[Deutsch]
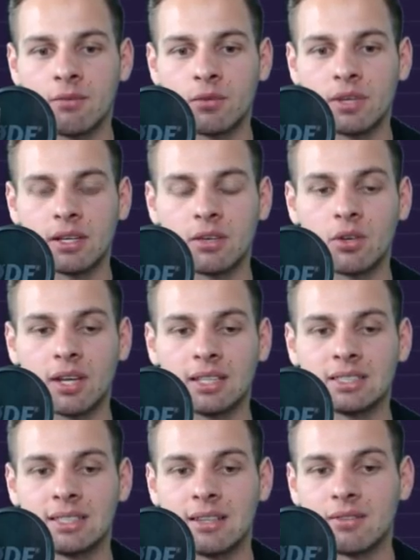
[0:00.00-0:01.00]
wo wir konkret
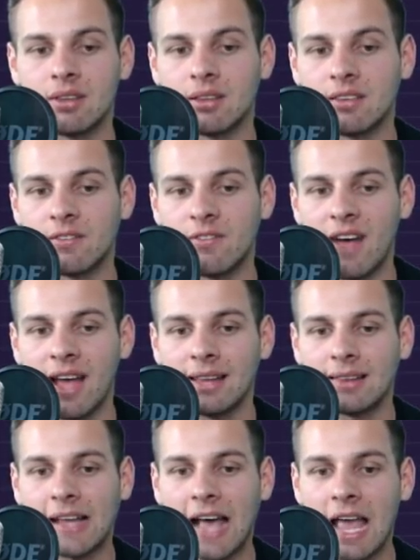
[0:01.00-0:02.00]
sehen, dass wir zwei,
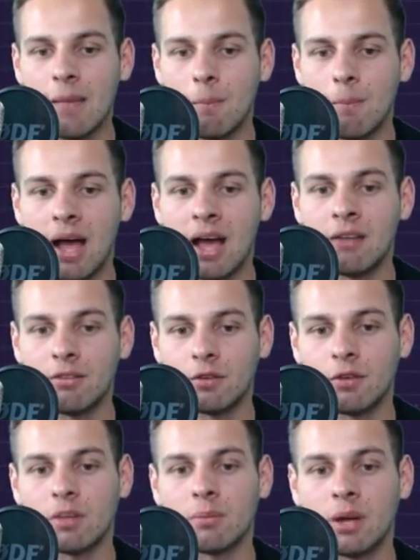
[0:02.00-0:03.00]
dreimal
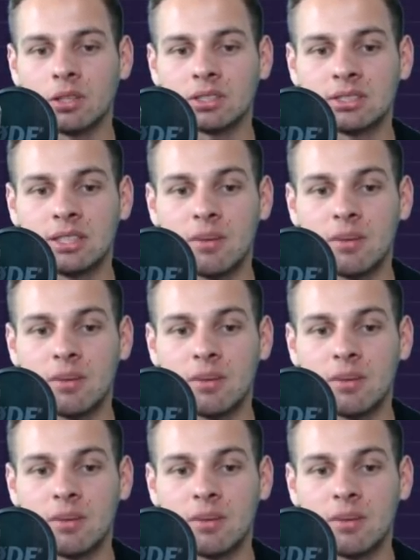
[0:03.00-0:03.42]
davon gebounced sind.